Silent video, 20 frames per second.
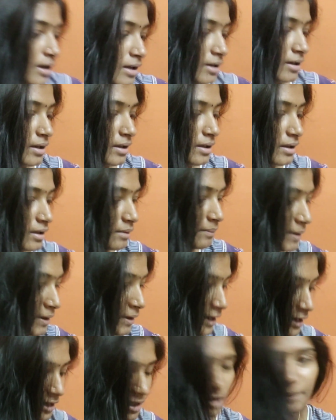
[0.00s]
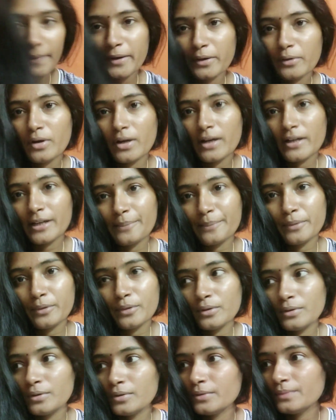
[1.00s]
అండ్ మన హెన్నా
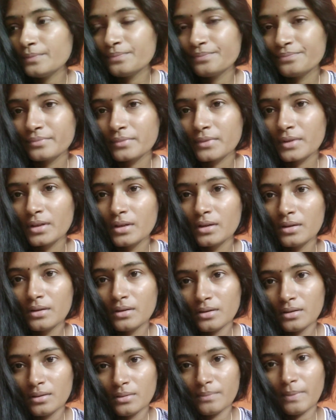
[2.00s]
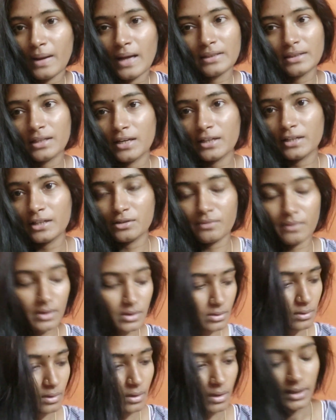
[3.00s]
పెట్టుకునేటప్పుడు పాత నైటీస్
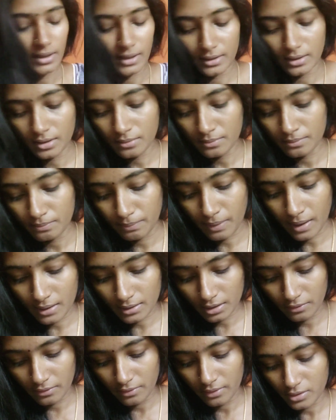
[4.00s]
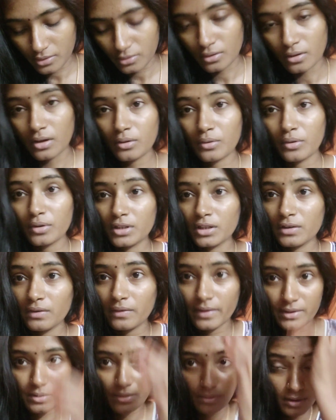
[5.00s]
వేసుకోవాలి కదా పాతవి వేసుకోవాలి
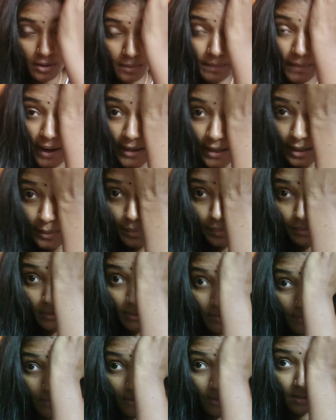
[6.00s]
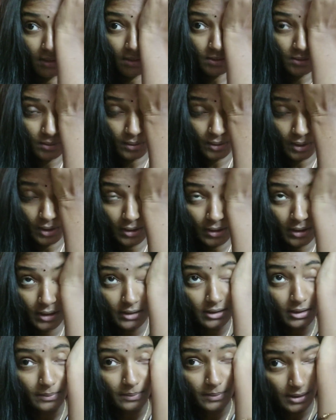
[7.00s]
కొత్తవి వేసుకుంటే పాడైపోతుంది సో
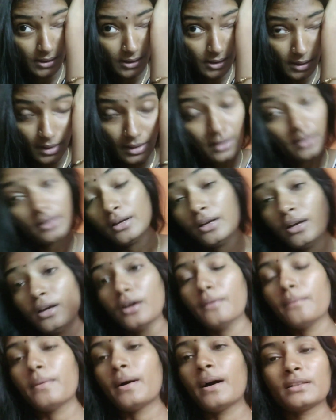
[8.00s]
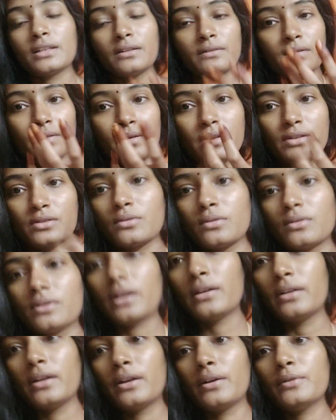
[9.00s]
అందుకని చెప్పేసి పాతవి
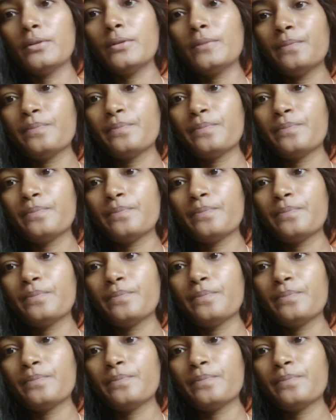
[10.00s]
వేసుకున్నాను నేను